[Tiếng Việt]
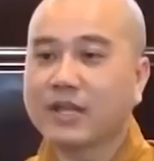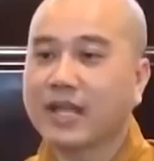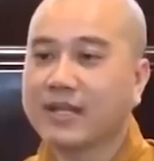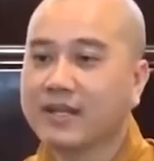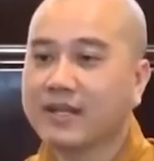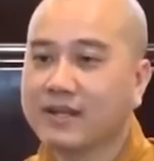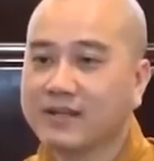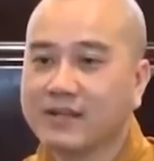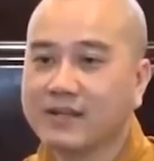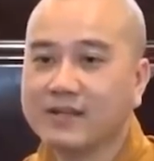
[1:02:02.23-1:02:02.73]
Có
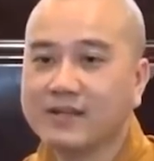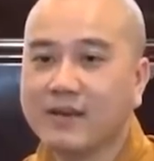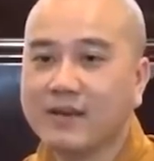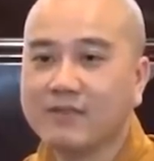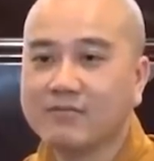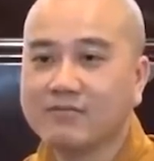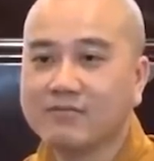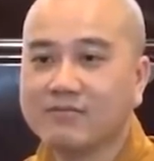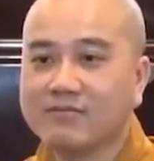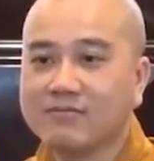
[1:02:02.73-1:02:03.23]
thành thời kinh
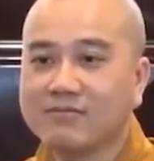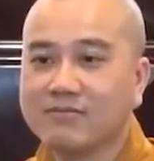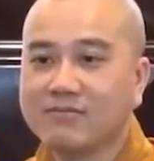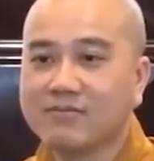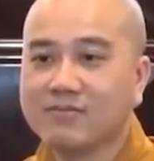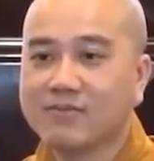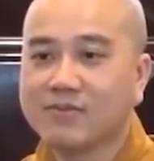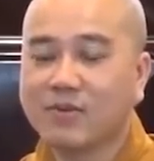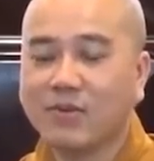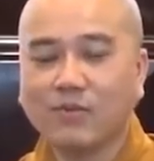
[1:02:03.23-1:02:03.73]
không?
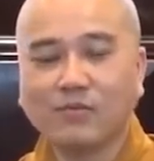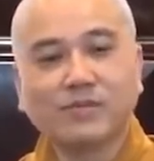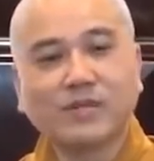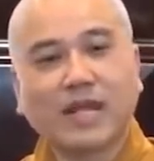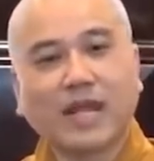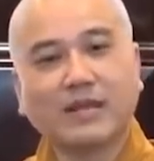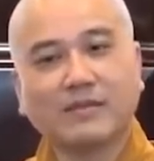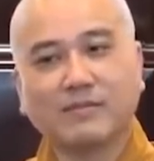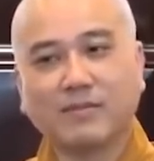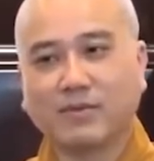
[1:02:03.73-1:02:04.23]
Cũng
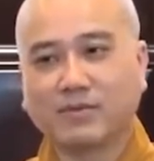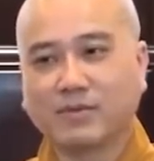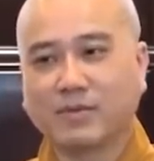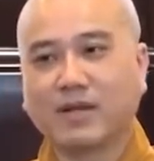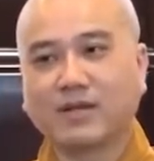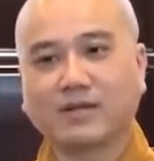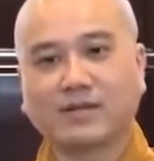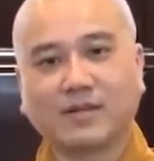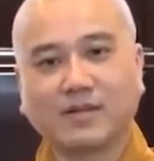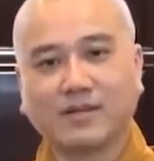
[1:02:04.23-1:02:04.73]
thành một
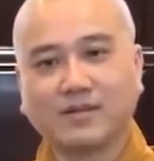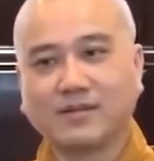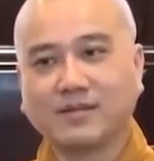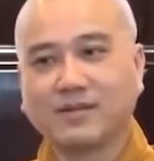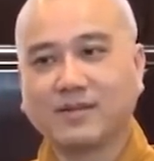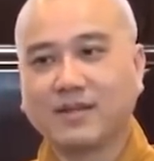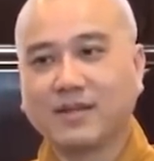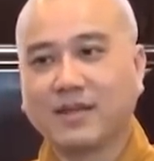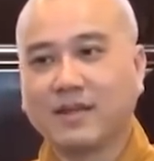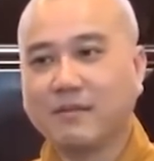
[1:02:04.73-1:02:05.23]
thời kinh.
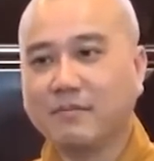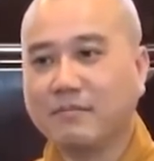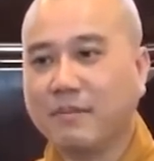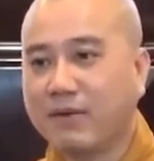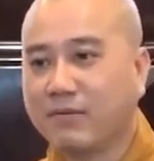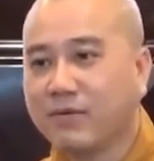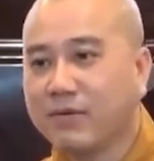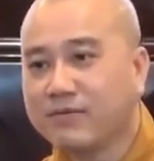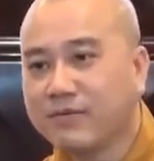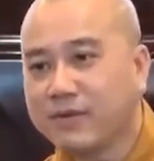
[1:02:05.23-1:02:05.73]

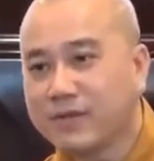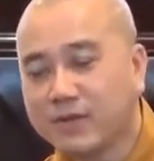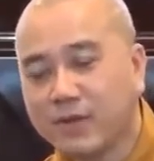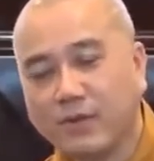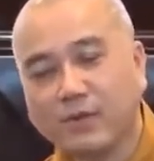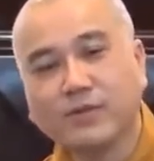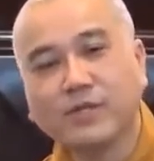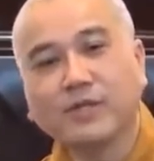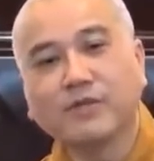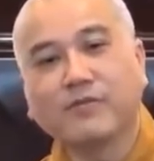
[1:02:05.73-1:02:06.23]
Mà quý vị
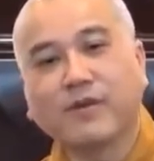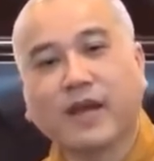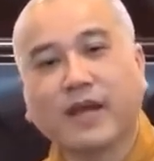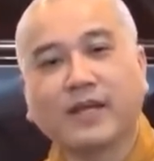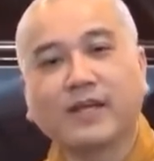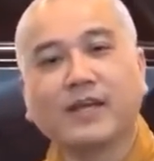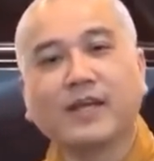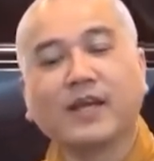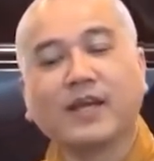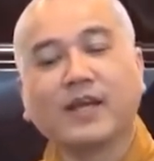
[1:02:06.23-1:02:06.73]
tụng như
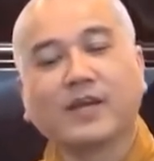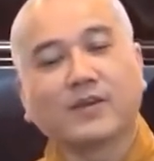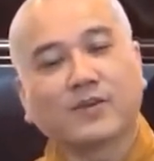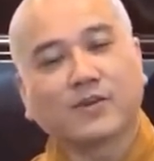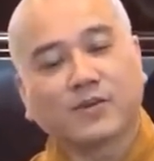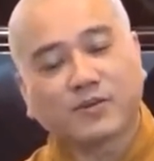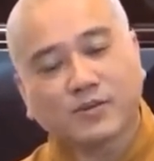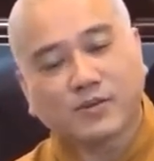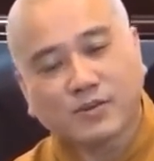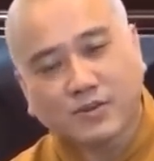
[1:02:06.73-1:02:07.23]
vậy,
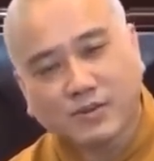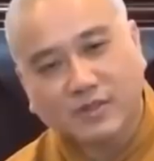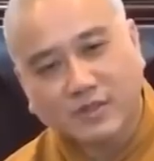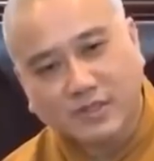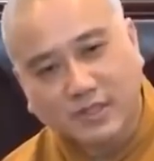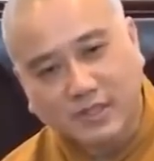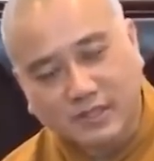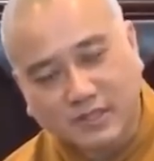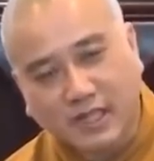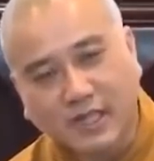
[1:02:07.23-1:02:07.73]

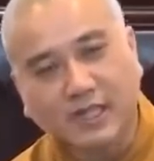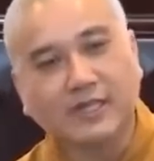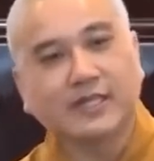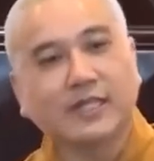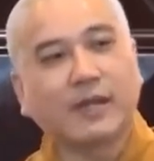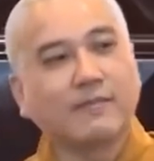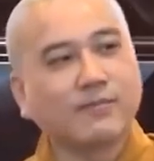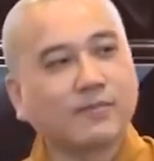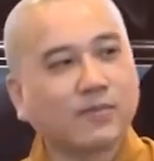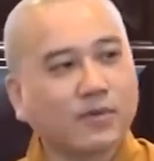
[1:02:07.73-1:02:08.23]
sự tịnh
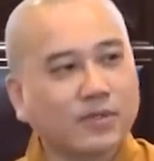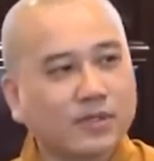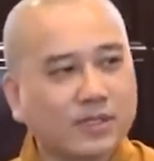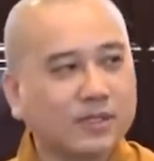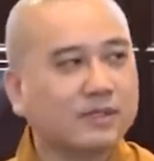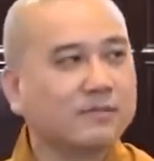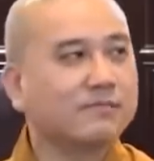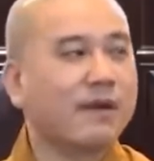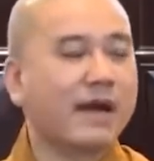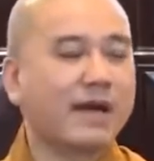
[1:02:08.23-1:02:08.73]
tâm có
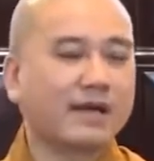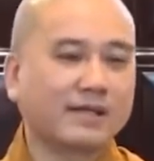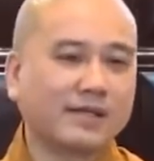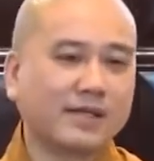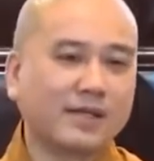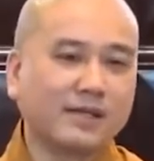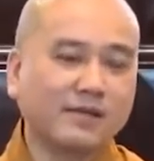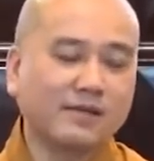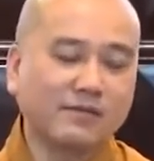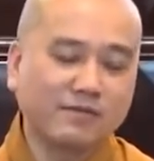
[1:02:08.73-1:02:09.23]
tương bằng
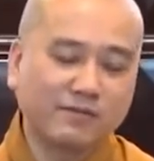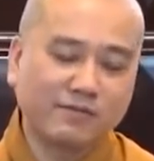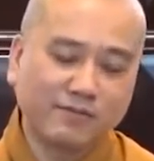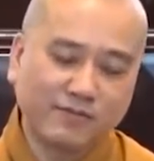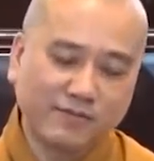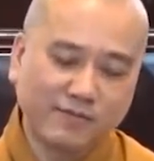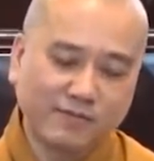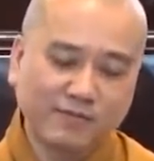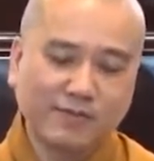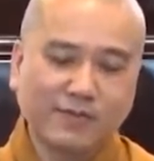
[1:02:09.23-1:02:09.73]
với
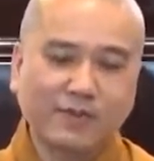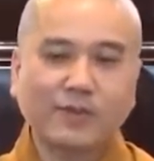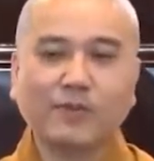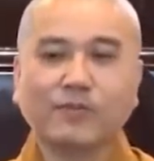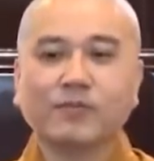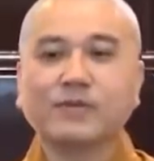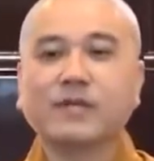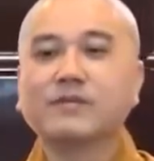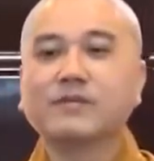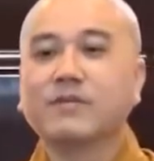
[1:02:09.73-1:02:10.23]

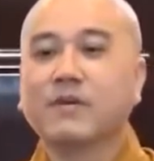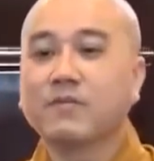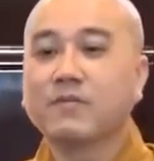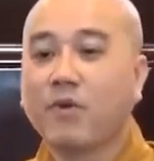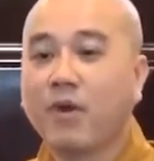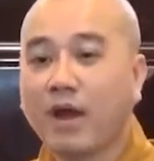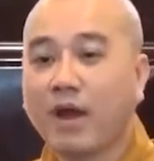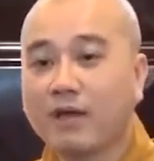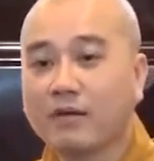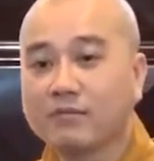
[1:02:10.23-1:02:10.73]
tụng kinh Pháp
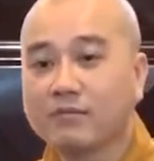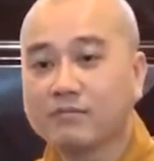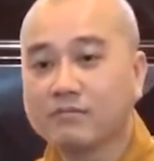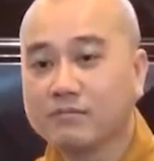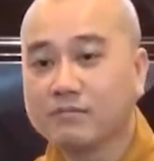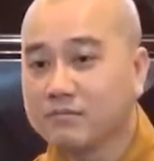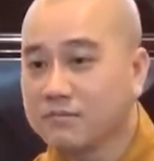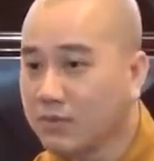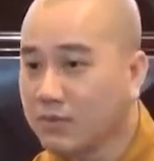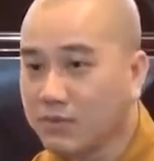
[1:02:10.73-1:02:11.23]
Hoa không?
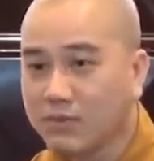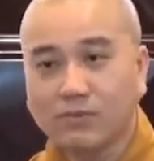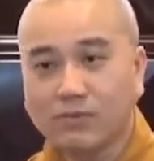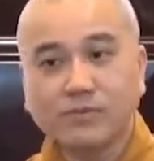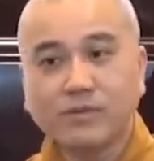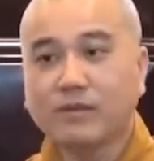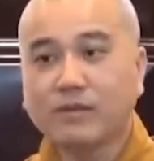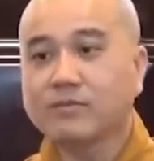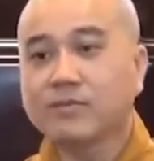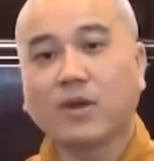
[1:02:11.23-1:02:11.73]
Nó
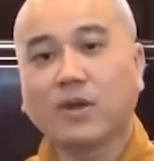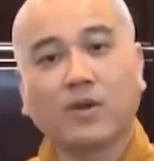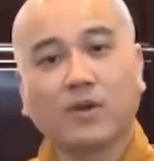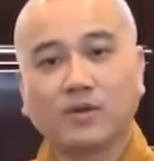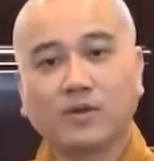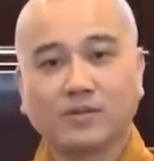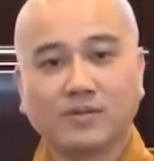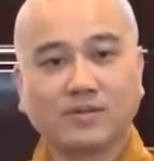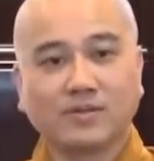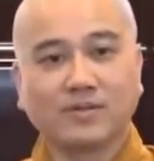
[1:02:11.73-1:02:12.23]
cũng giống
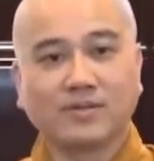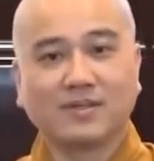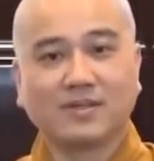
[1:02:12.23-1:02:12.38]
thôi.